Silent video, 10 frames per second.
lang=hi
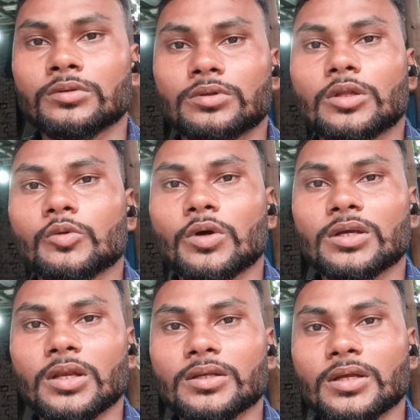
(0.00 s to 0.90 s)

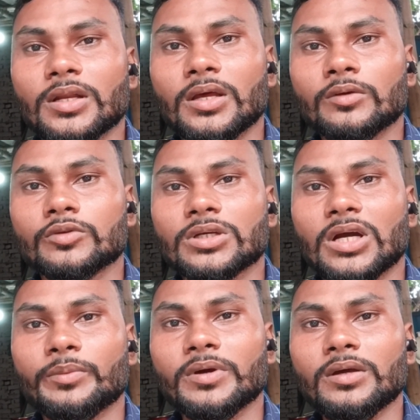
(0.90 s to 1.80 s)
जलवाई कला जाना है कुछ
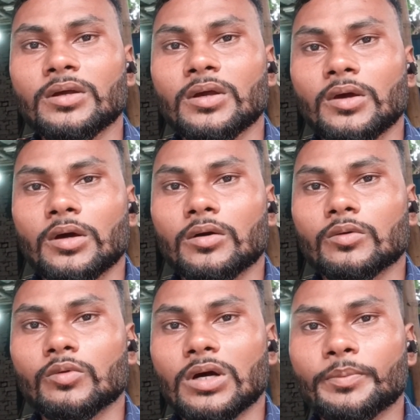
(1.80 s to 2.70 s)
काम है और
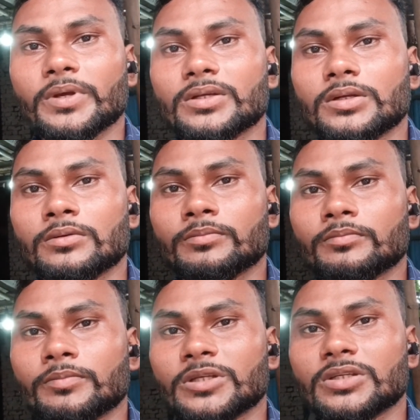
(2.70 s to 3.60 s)
वहाँ पे
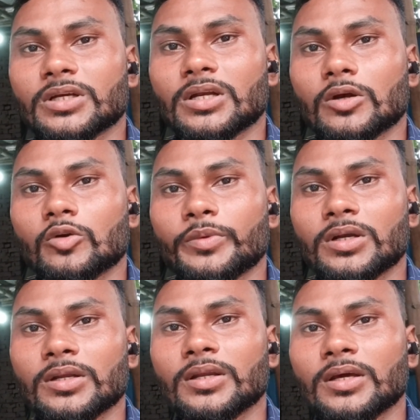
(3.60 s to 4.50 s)
एक बच्चे का
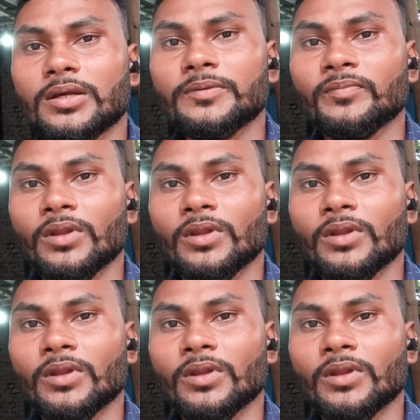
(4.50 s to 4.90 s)
डॉक्यूमेंट लेना है